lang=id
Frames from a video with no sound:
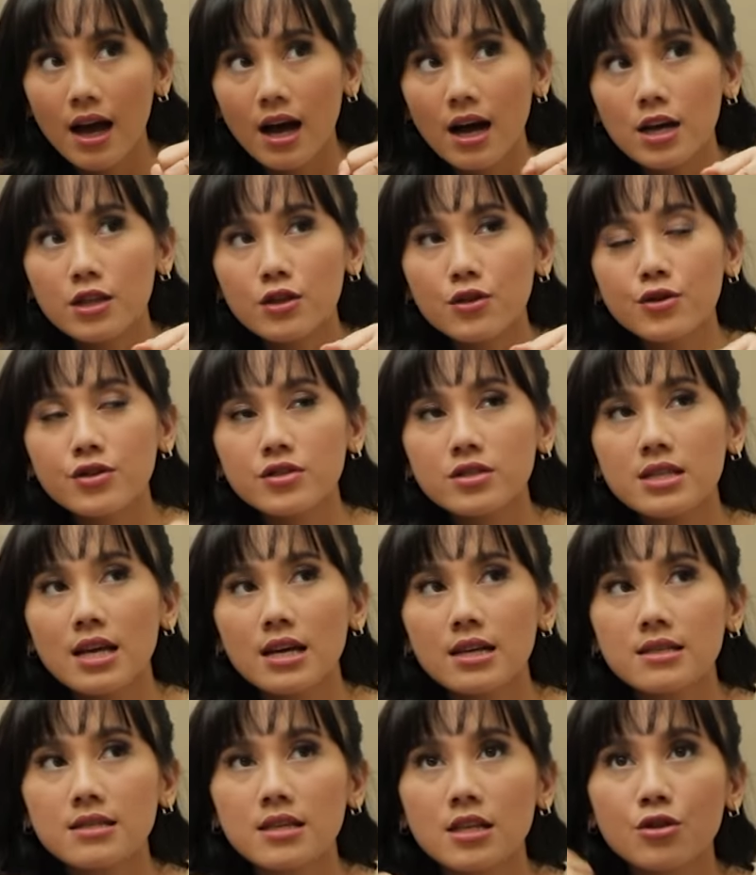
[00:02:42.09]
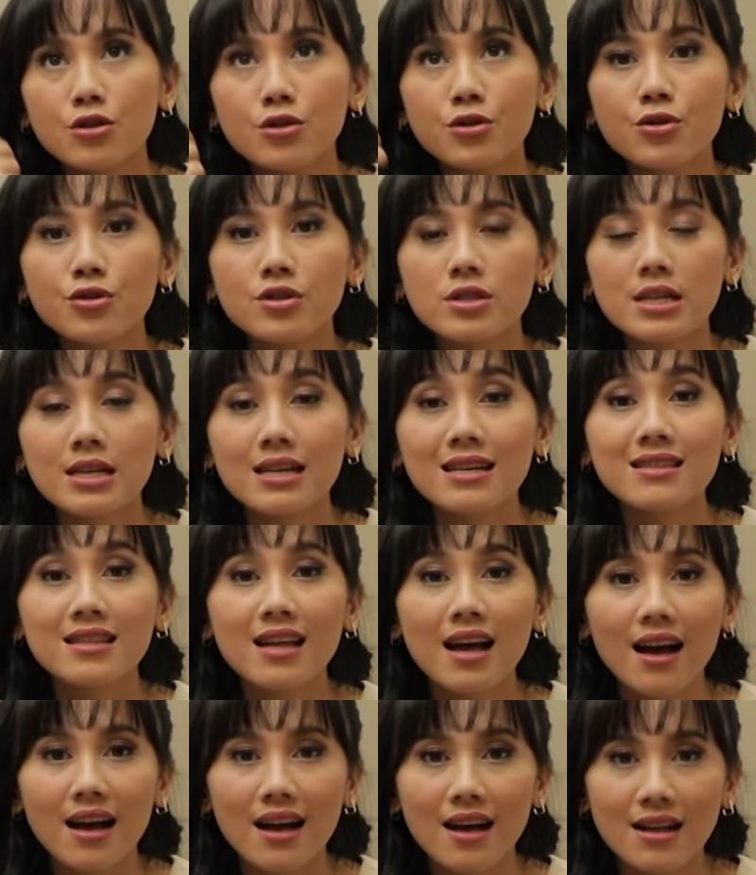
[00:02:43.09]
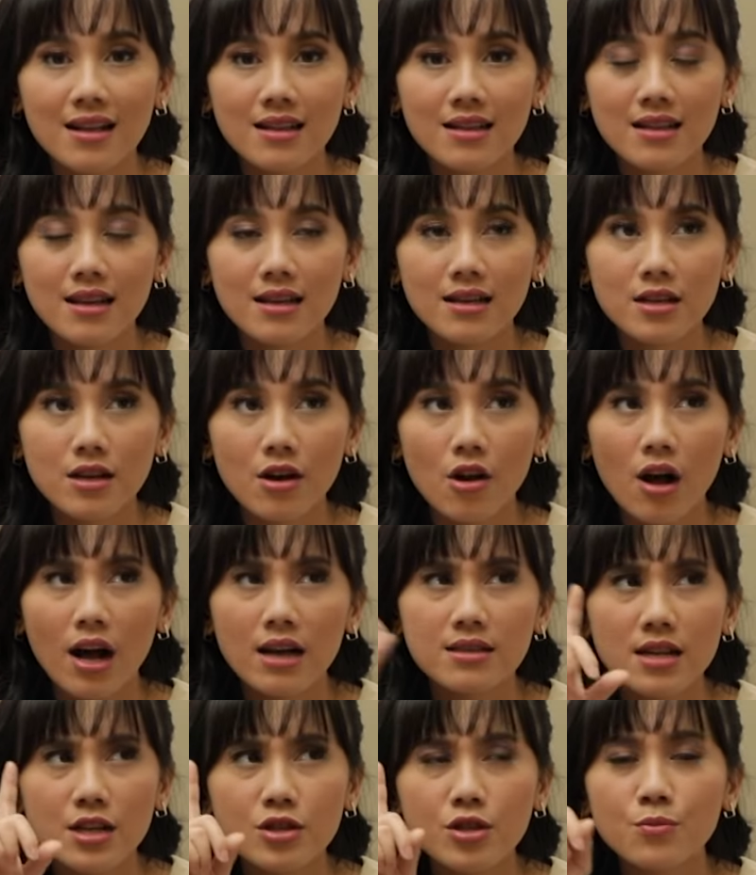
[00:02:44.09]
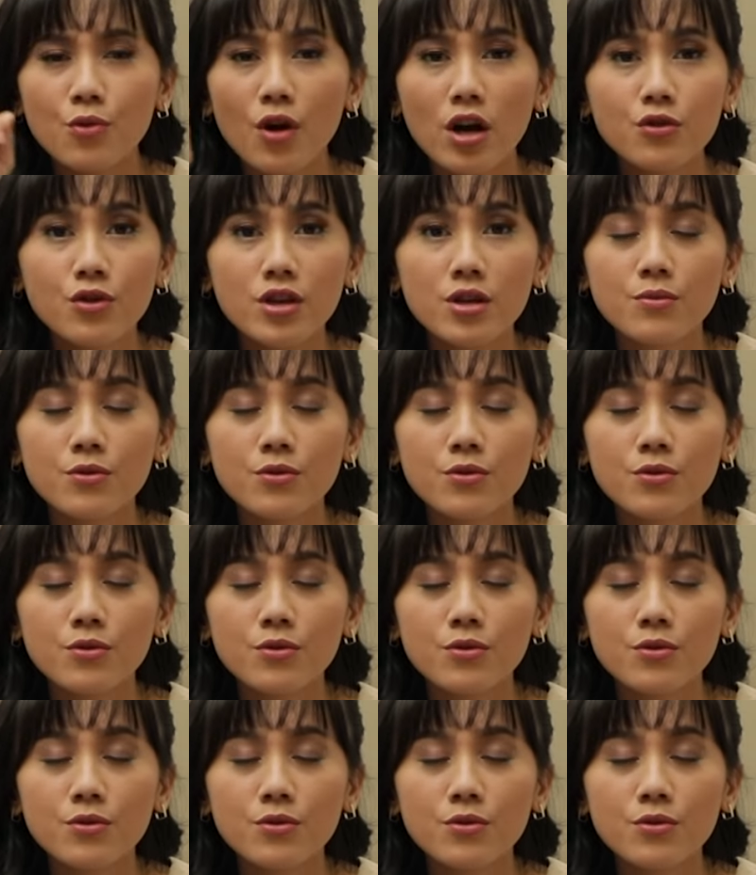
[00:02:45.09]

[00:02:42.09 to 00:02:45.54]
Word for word: uh, terus dari situ tuh terkenal kalau nggak salah itu buka